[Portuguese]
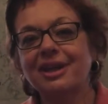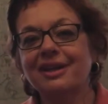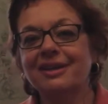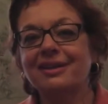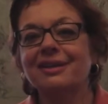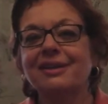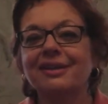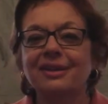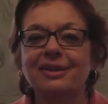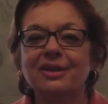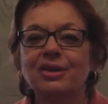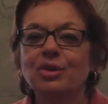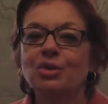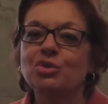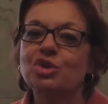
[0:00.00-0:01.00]
é que
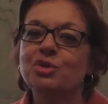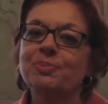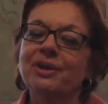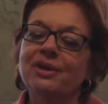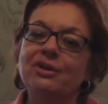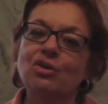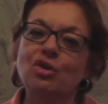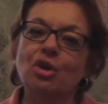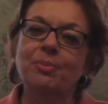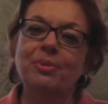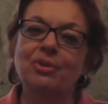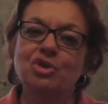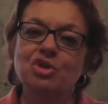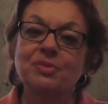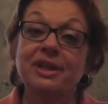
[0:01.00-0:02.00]
eh, eu espero da Europa
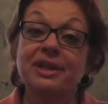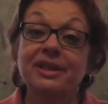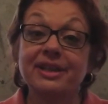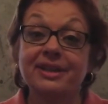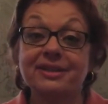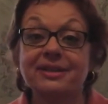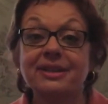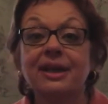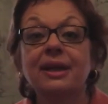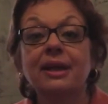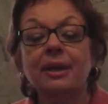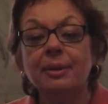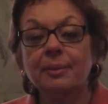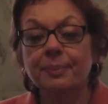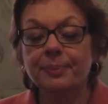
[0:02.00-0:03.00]
2013?
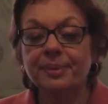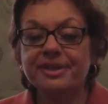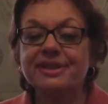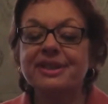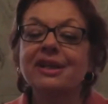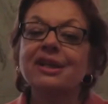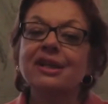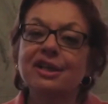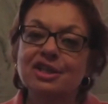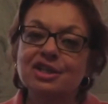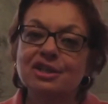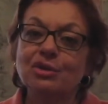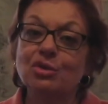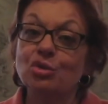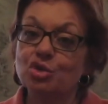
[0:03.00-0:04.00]
Para ser
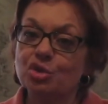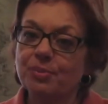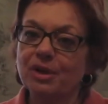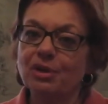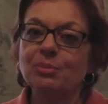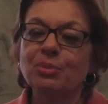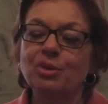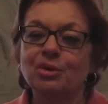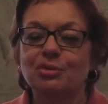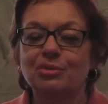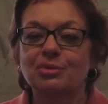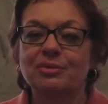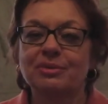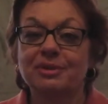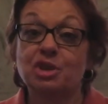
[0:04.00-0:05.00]
realista, eu não espero
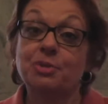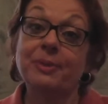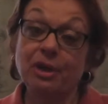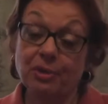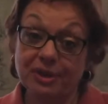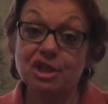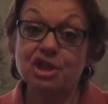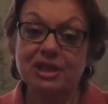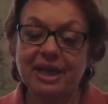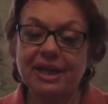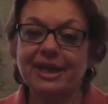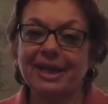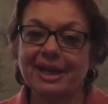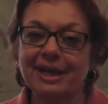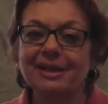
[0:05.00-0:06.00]
muito. Espero ainda estar
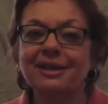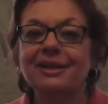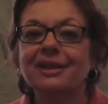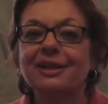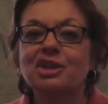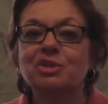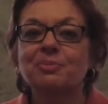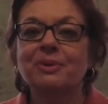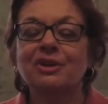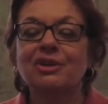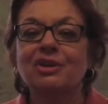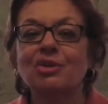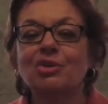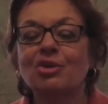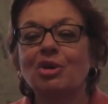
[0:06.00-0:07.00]
cá, espero
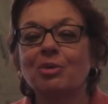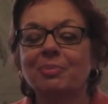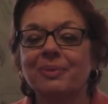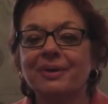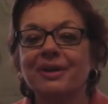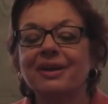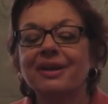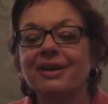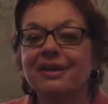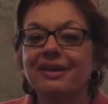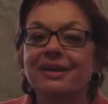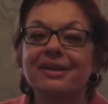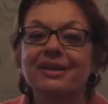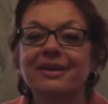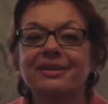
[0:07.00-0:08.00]
que a Europa,
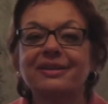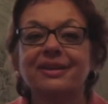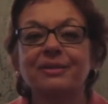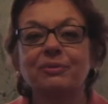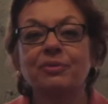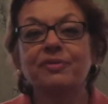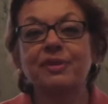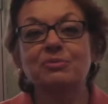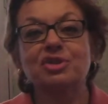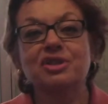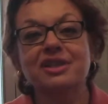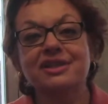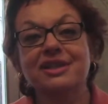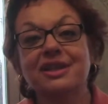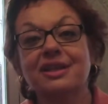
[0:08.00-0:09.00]
eh, vamos
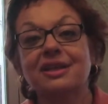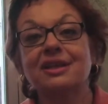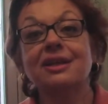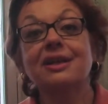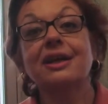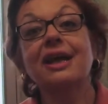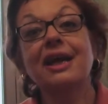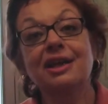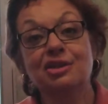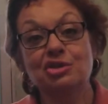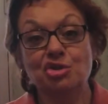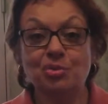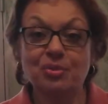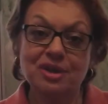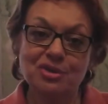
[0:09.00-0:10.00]
dizer, ganhe
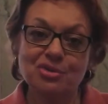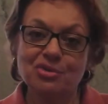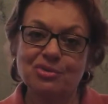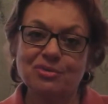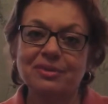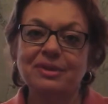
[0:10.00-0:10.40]
juízo,